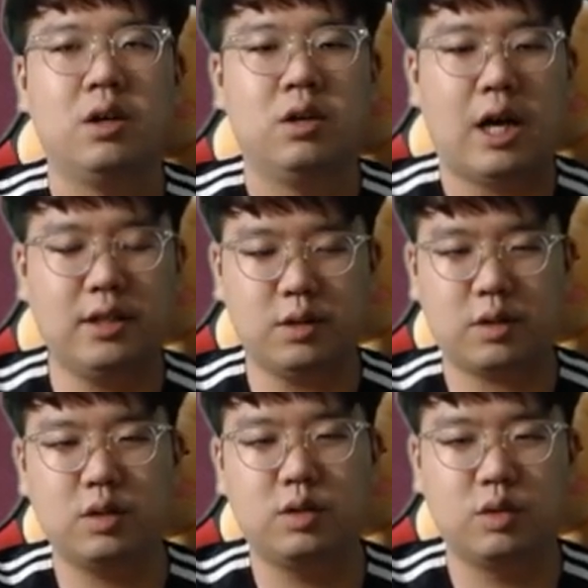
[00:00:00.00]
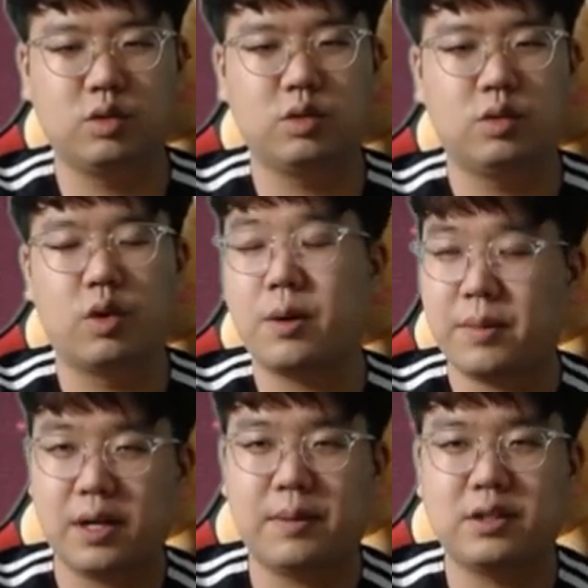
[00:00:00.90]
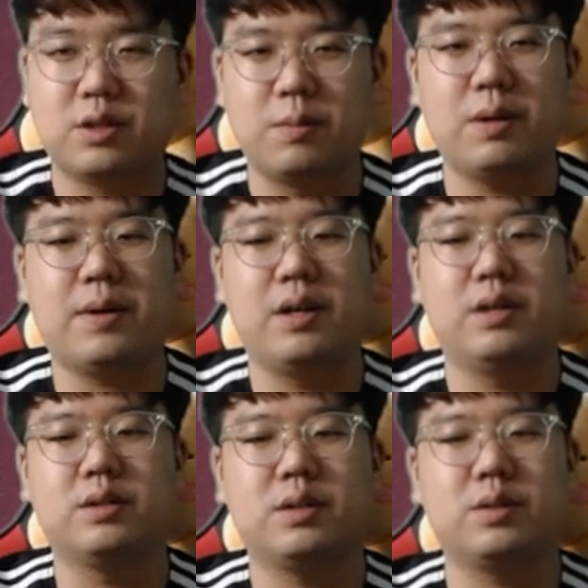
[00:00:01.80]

한석현 선수 오랜만에 봐서 정말 반가웠죠.